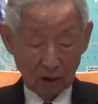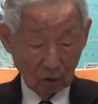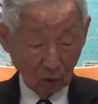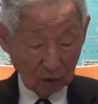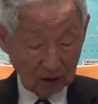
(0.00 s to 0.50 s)

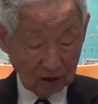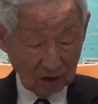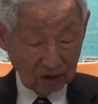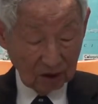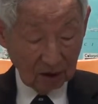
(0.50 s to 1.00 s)

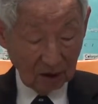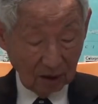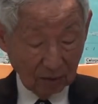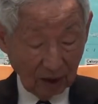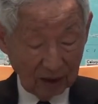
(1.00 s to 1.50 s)
종교적인
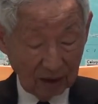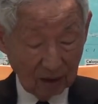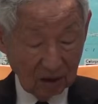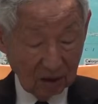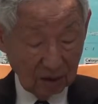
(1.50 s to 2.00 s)

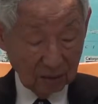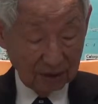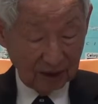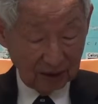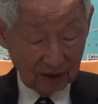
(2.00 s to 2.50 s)
박해를
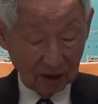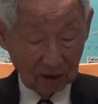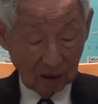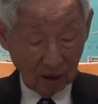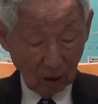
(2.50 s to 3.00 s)
피해서